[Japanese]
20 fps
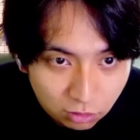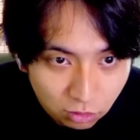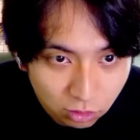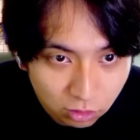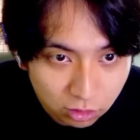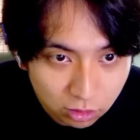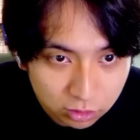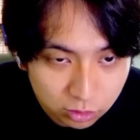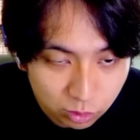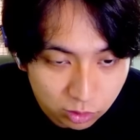
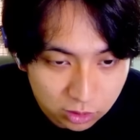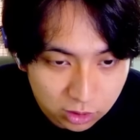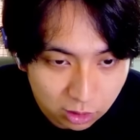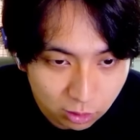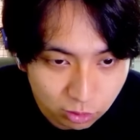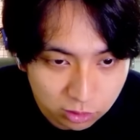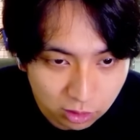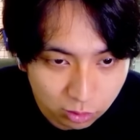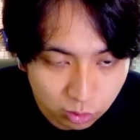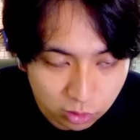なんかそのし
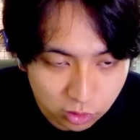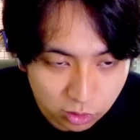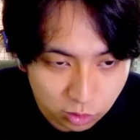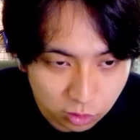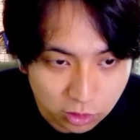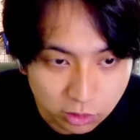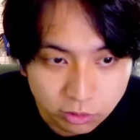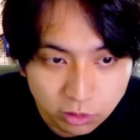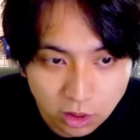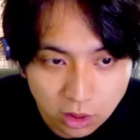かもさこれちょっ
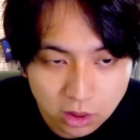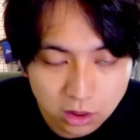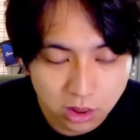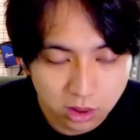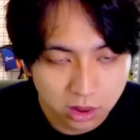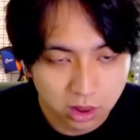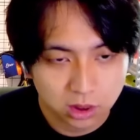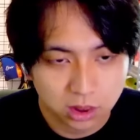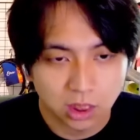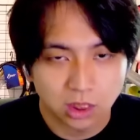とリフレインし
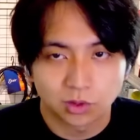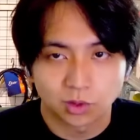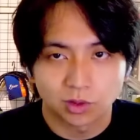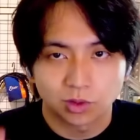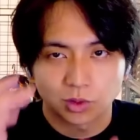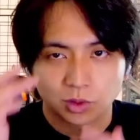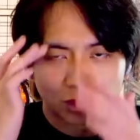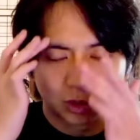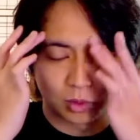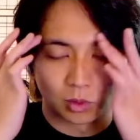てさ最初
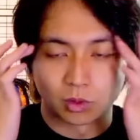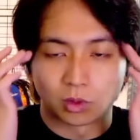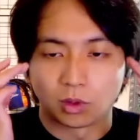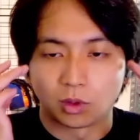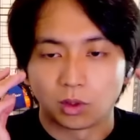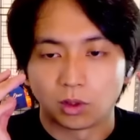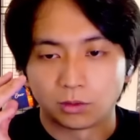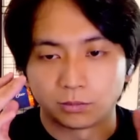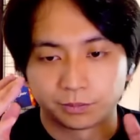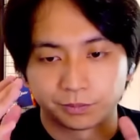にちょっとこ
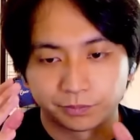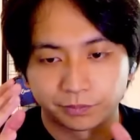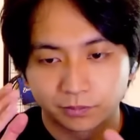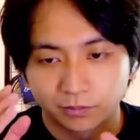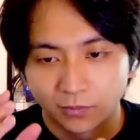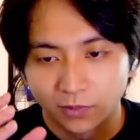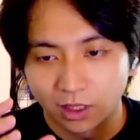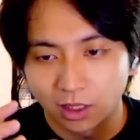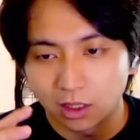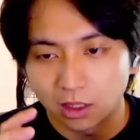の
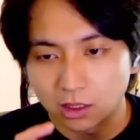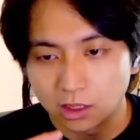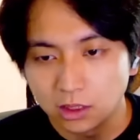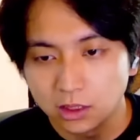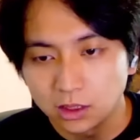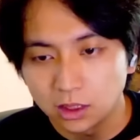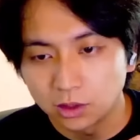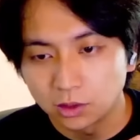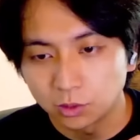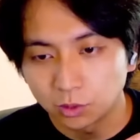なんか気
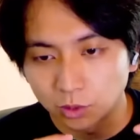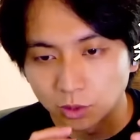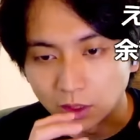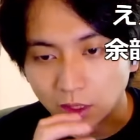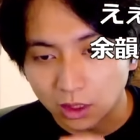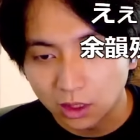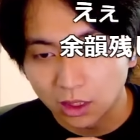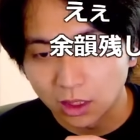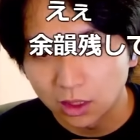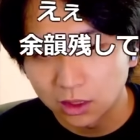になるところ
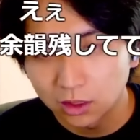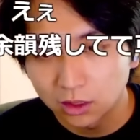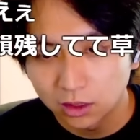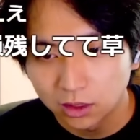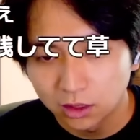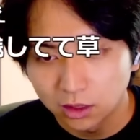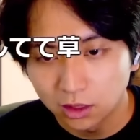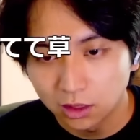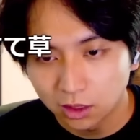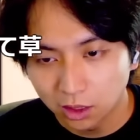1回やっ
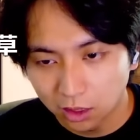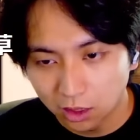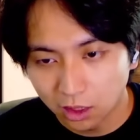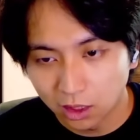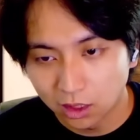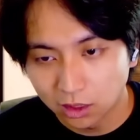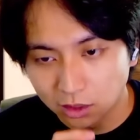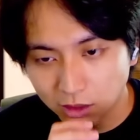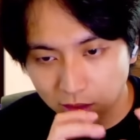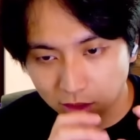てか
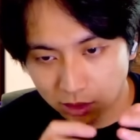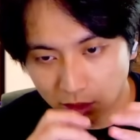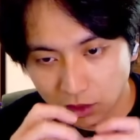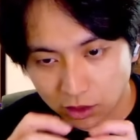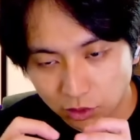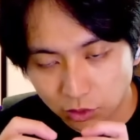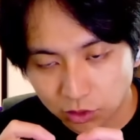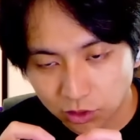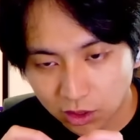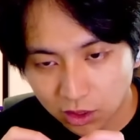ら切
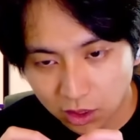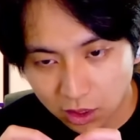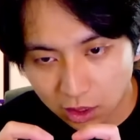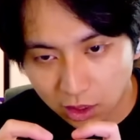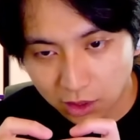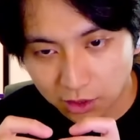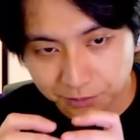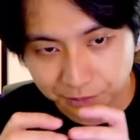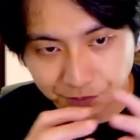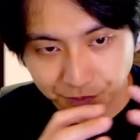り抜いてか
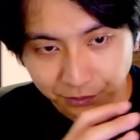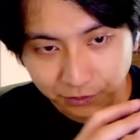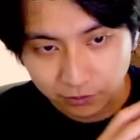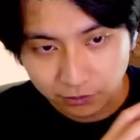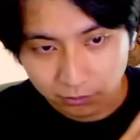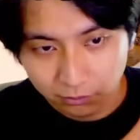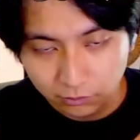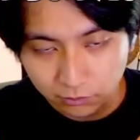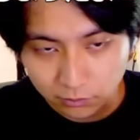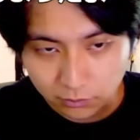ら
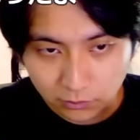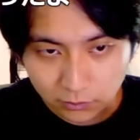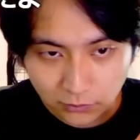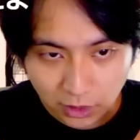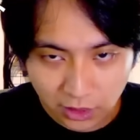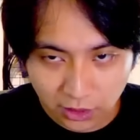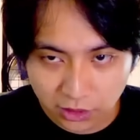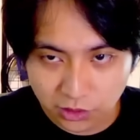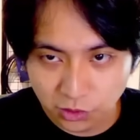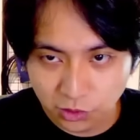
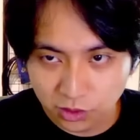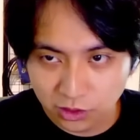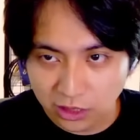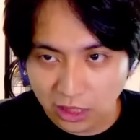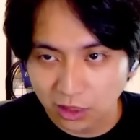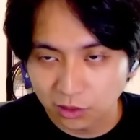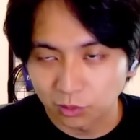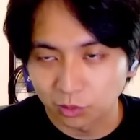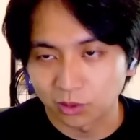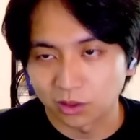話の
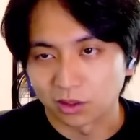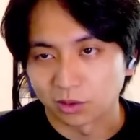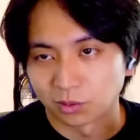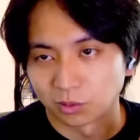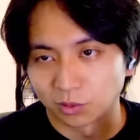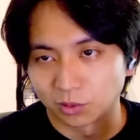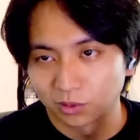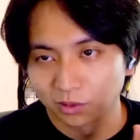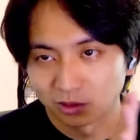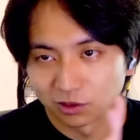スタートから
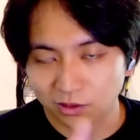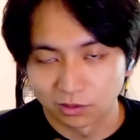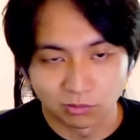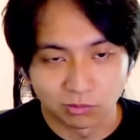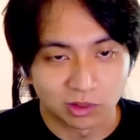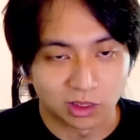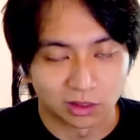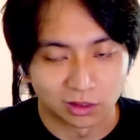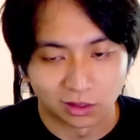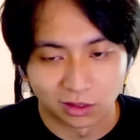の
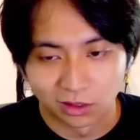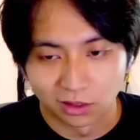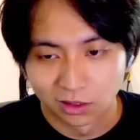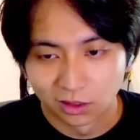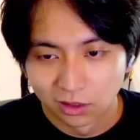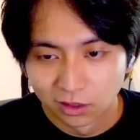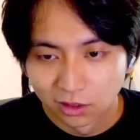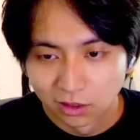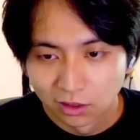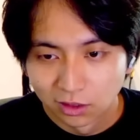みたいな
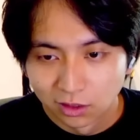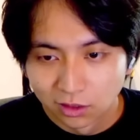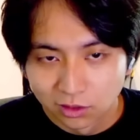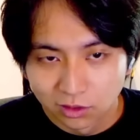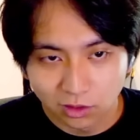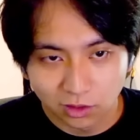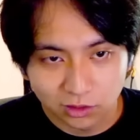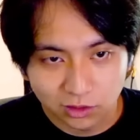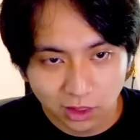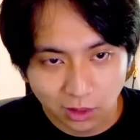
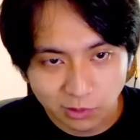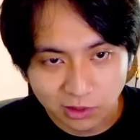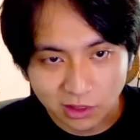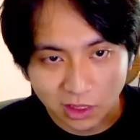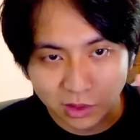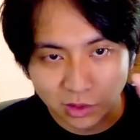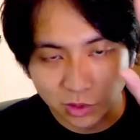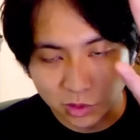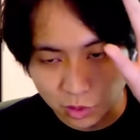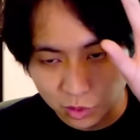なんかサビ
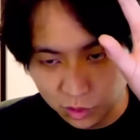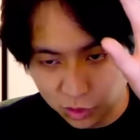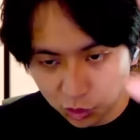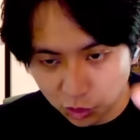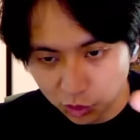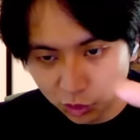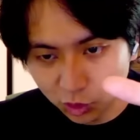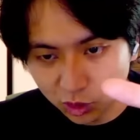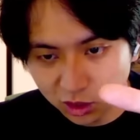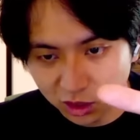最初ちょちょ
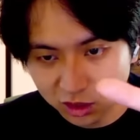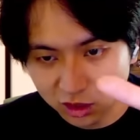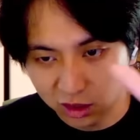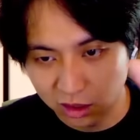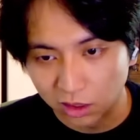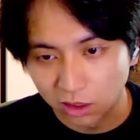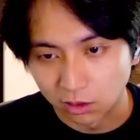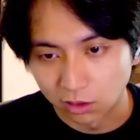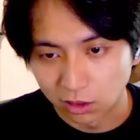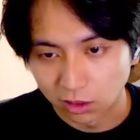ろっと聞かせて
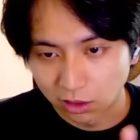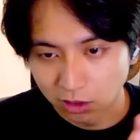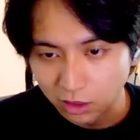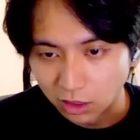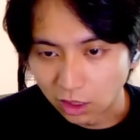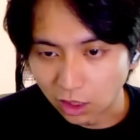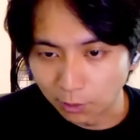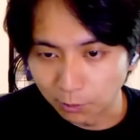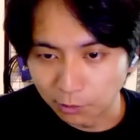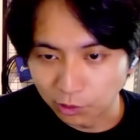から
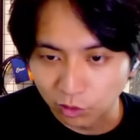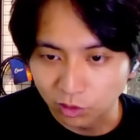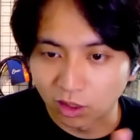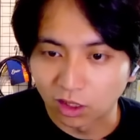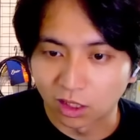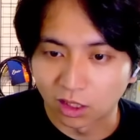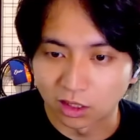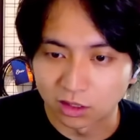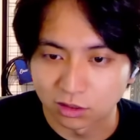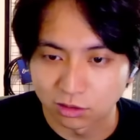A メロか
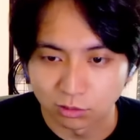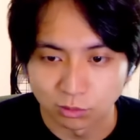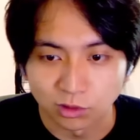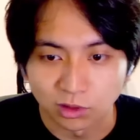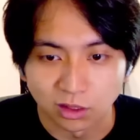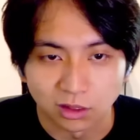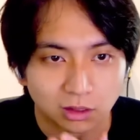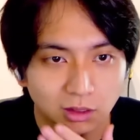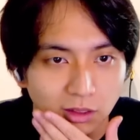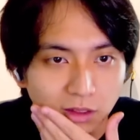ら話すみ
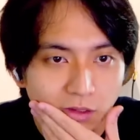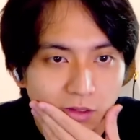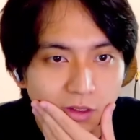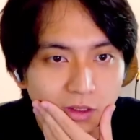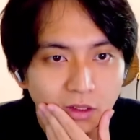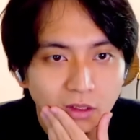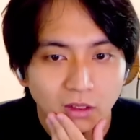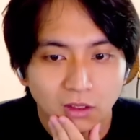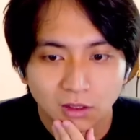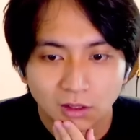たいな
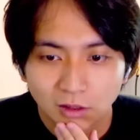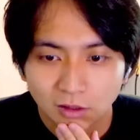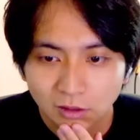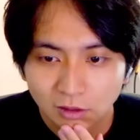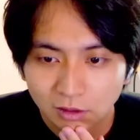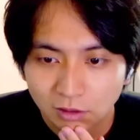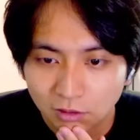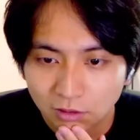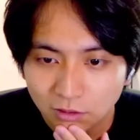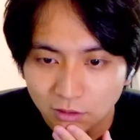
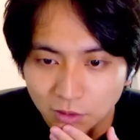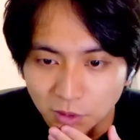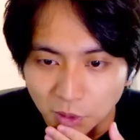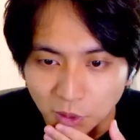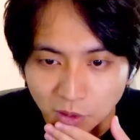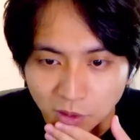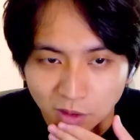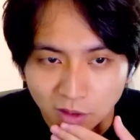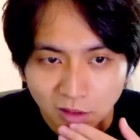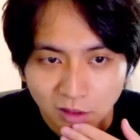
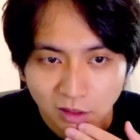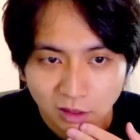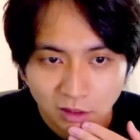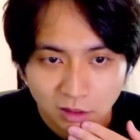え